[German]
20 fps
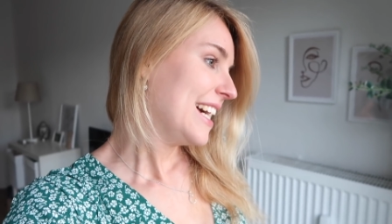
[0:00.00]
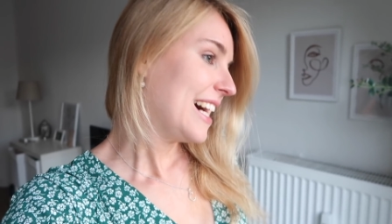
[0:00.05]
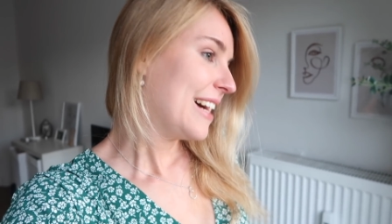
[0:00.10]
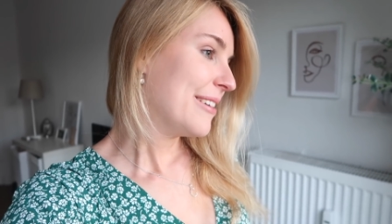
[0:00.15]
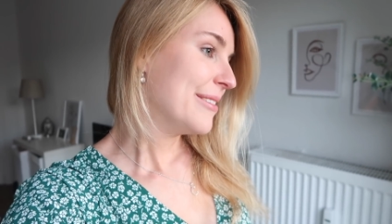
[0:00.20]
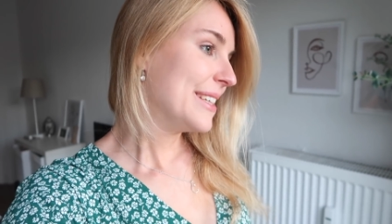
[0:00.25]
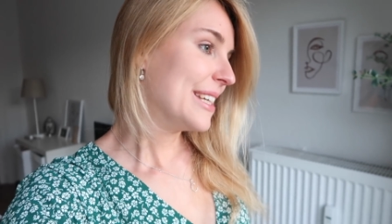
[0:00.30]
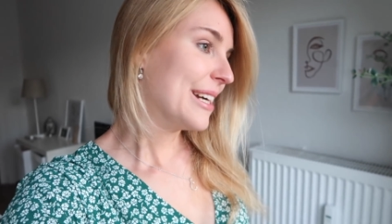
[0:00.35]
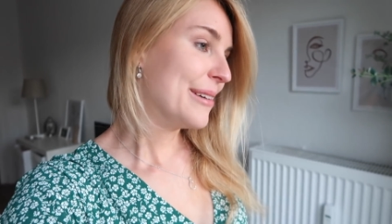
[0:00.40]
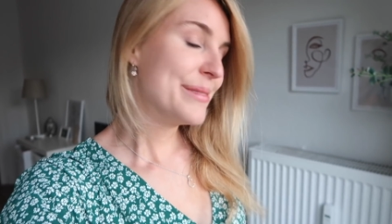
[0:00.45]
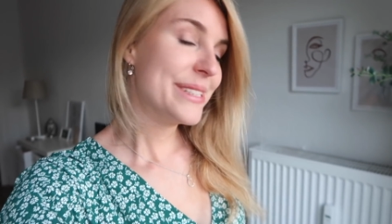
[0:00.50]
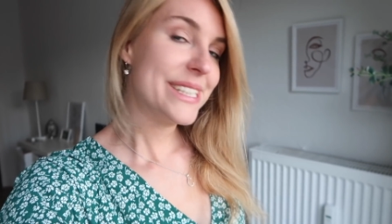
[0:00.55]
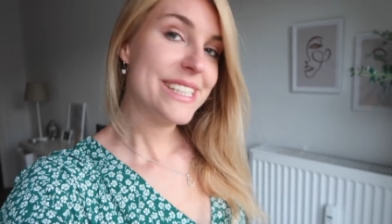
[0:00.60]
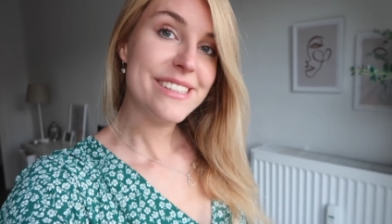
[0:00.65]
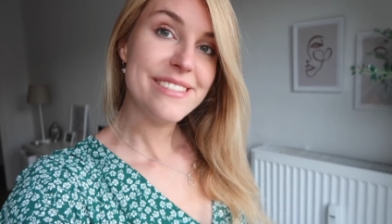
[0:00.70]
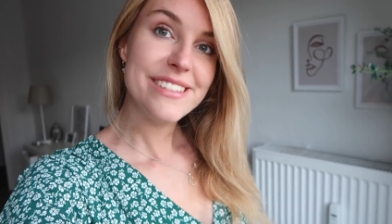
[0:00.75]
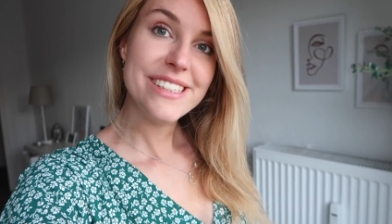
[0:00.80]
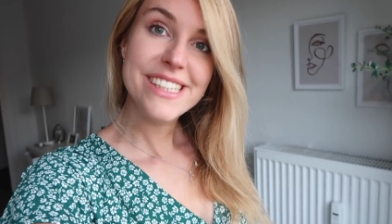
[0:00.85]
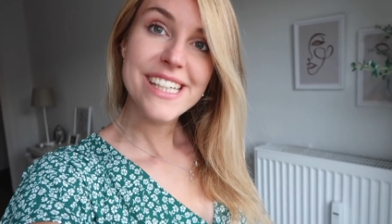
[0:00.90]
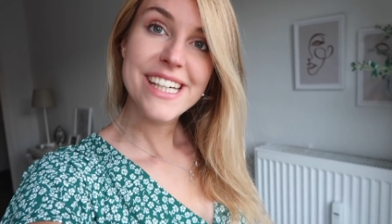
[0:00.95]
habe ich ja ein
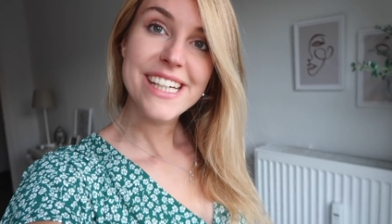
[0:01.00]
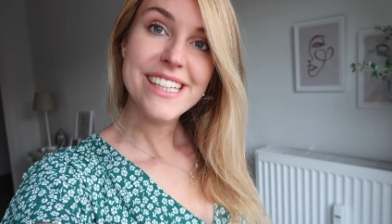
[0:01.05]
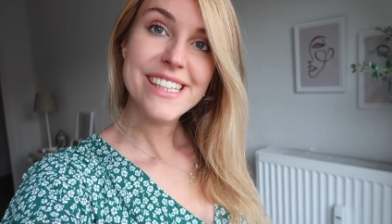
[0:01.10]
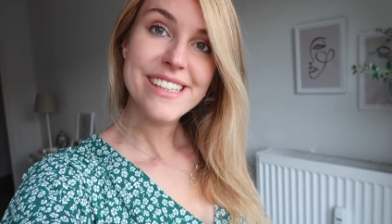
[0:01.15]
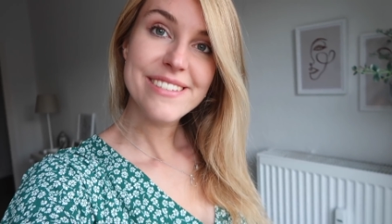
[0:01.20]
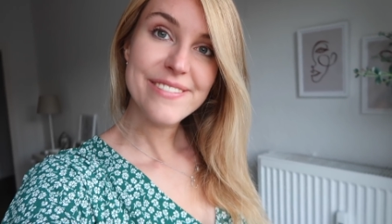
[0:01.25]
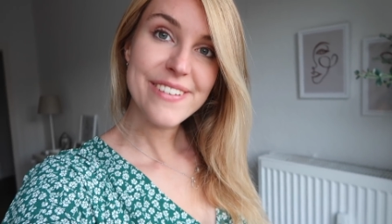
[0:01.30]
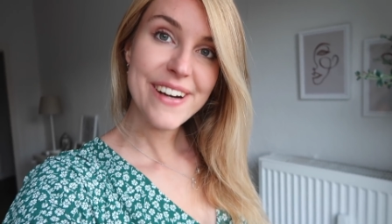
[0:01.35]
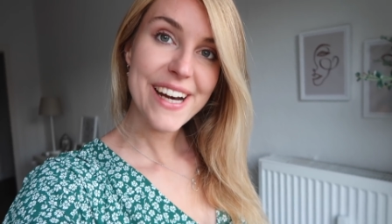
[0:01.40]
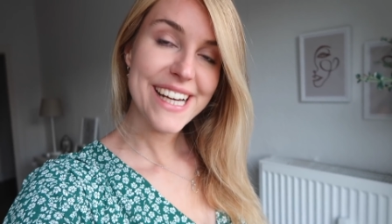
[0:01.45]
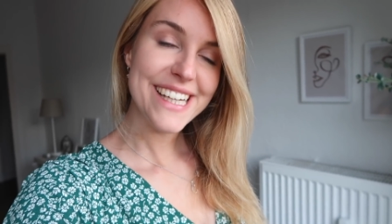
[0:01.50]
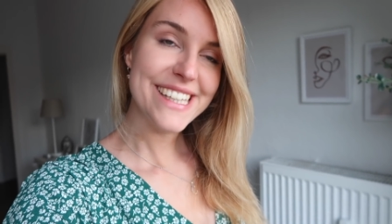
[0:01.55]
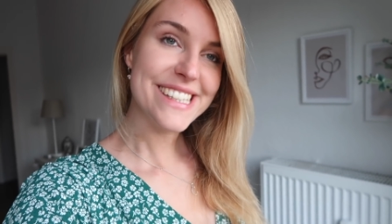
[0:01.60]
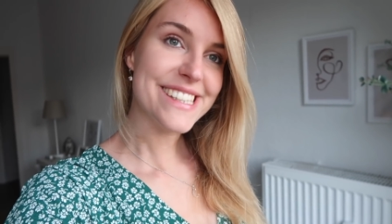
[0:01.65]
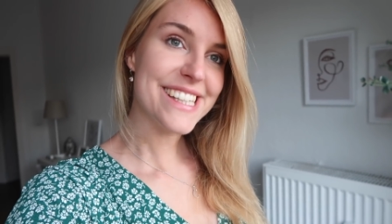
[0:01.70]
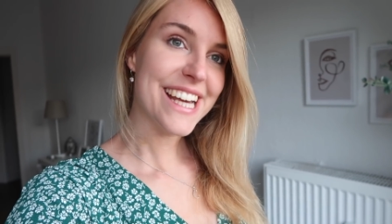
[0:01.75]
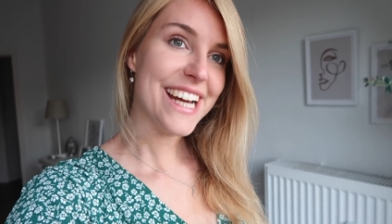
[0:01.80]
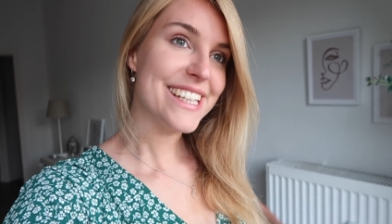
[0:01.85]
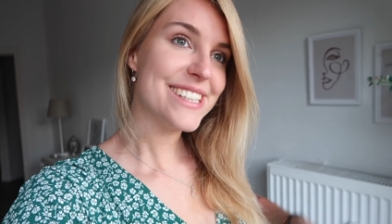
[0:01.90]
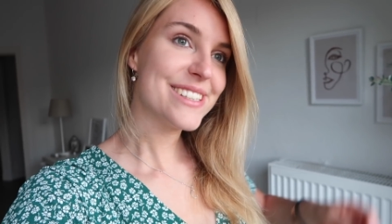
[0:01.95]
bisschen freie
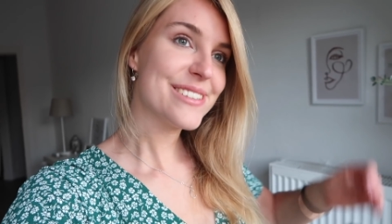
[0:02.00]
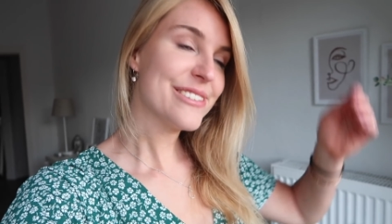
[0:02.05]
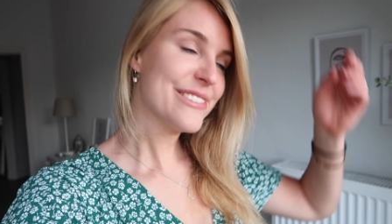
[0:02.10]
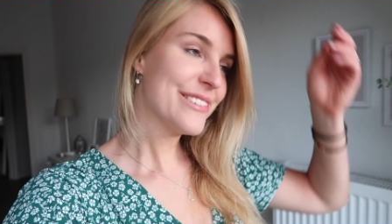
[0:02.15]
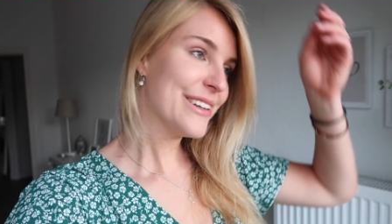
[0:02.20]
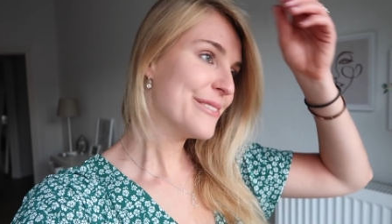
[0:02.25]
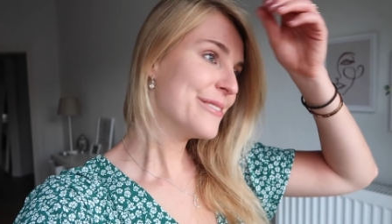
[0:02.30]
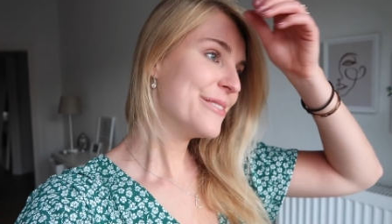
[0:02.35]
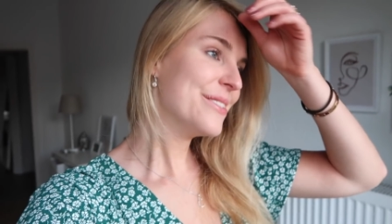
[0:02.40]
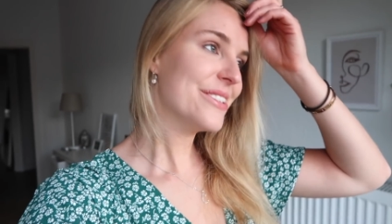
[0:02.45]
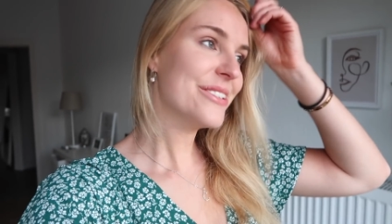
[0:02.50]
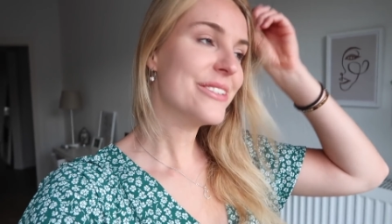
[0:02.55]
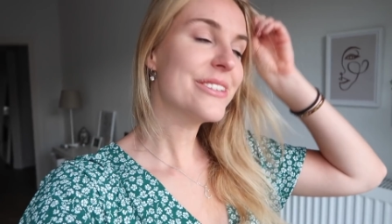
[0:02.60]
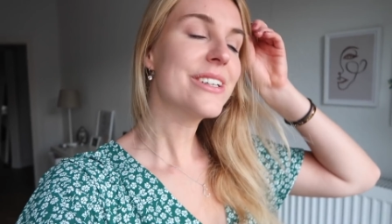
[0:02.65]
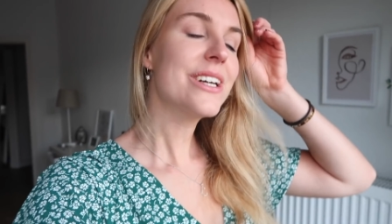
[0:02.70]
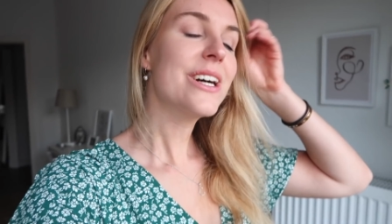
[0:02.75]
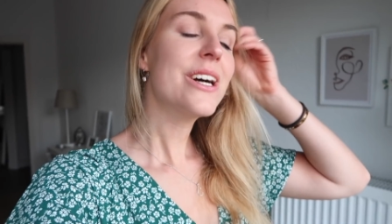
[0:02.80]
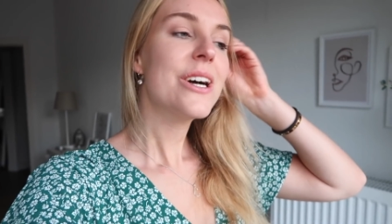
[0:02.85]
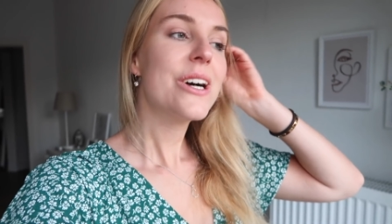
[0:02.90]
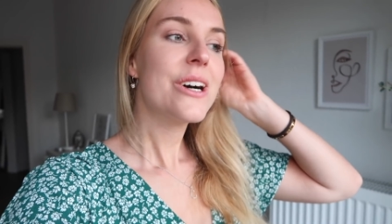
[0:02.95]
Zeit zur
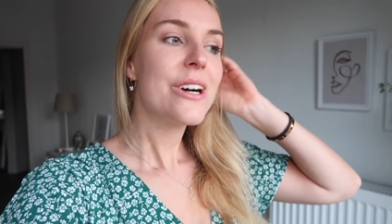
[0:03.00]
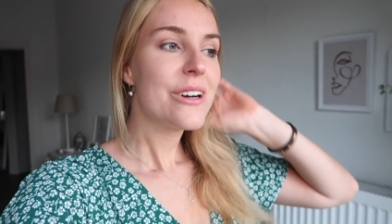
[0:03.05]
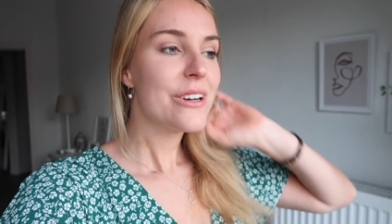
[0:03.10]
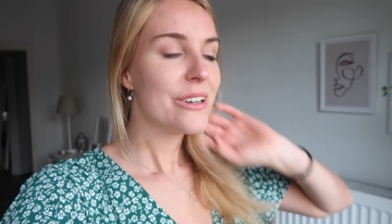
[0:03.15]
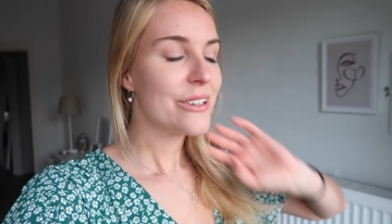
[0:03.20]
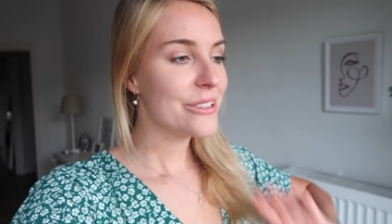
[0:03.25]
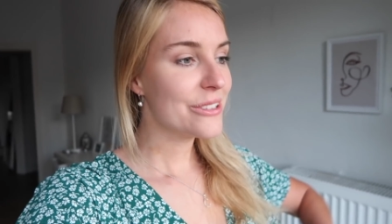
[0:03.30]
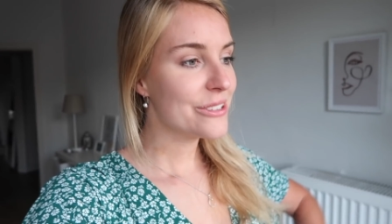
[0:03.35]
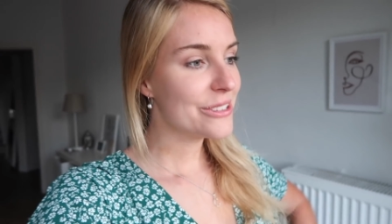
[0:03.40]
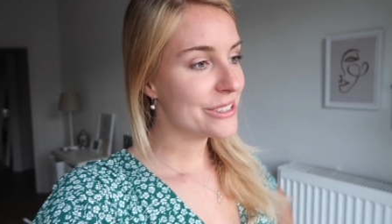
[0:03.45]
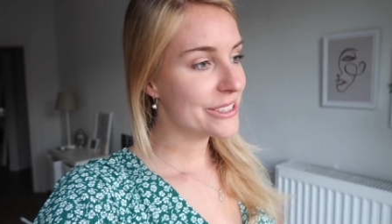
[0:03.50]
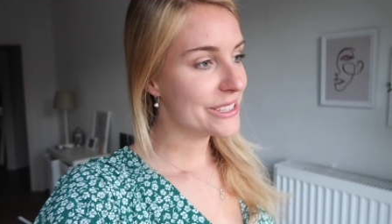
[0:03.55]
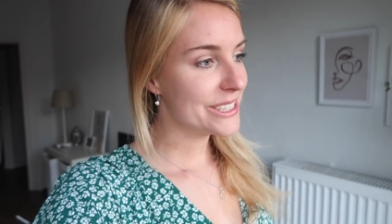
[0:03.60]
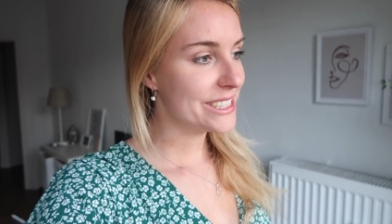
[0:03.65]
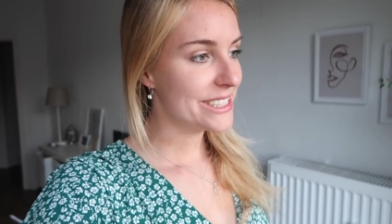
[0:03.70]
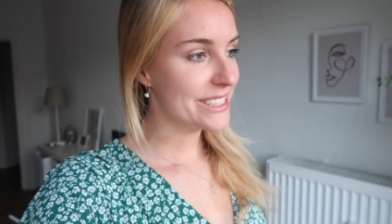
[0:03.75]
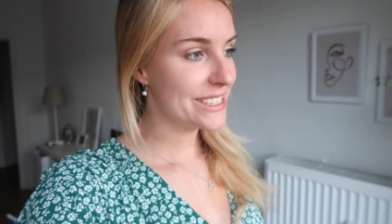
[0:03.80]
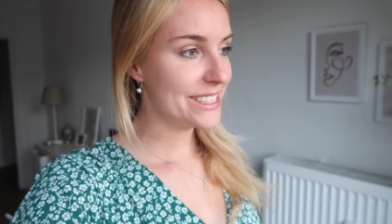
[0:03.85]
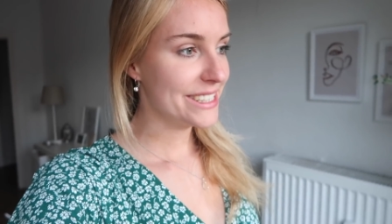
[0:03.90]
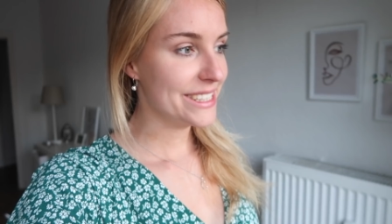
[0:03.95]
Verfügung
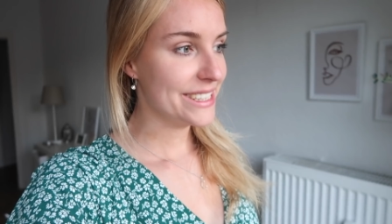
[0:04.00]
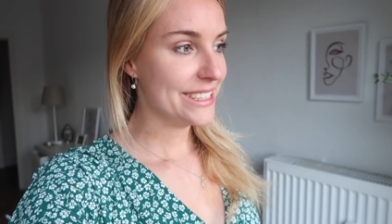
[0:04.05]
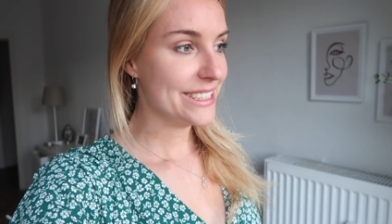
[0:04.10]
und